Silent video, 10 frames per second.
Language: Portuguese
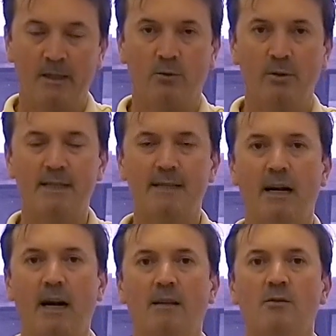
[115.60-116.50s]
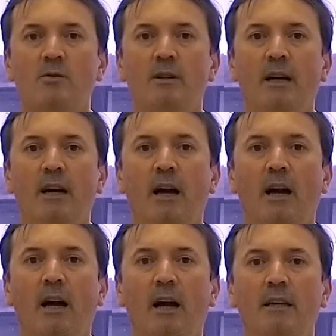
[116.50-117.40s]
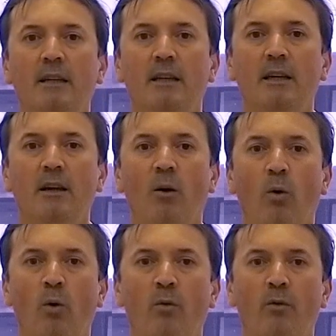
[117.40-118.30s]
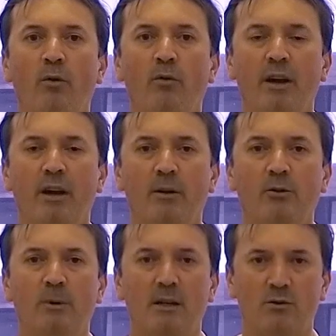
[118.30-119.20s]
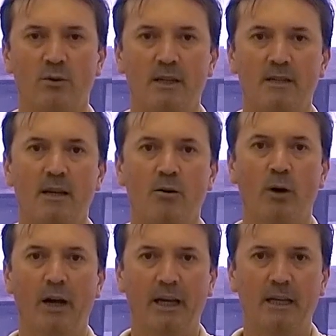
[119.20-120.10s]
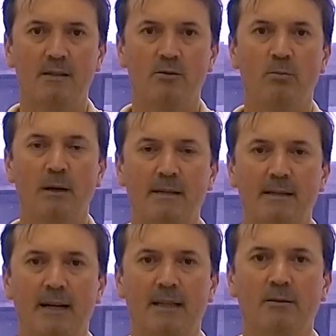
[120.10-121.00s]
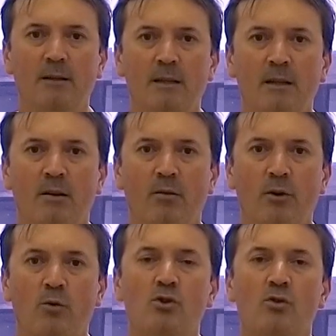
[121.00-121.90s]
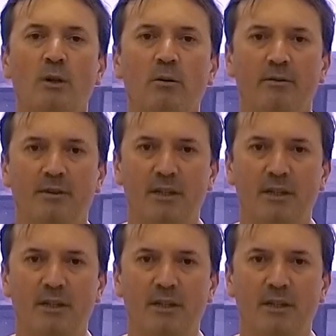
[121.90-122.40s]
Então, nesse caso, é, em que houveram adubações recorrentes no passado, foi construída uma